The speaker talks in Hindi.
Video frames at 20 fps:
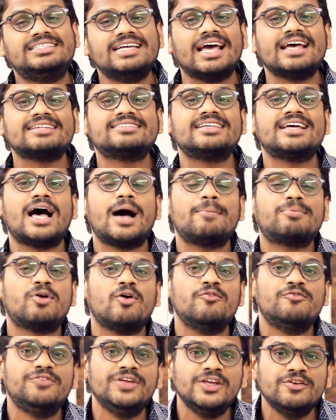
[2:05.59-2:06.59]
जैसा
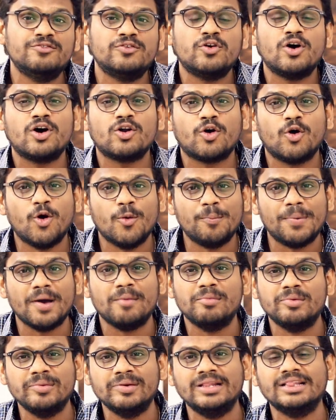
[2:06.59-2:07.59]
आपको वीवो और ओप्पो
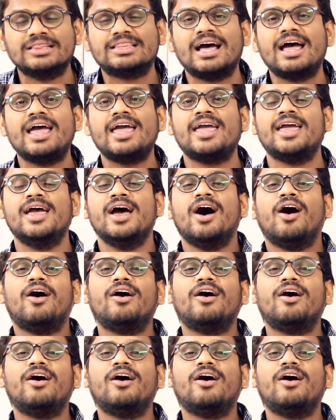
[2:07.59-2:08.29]
में मिलता है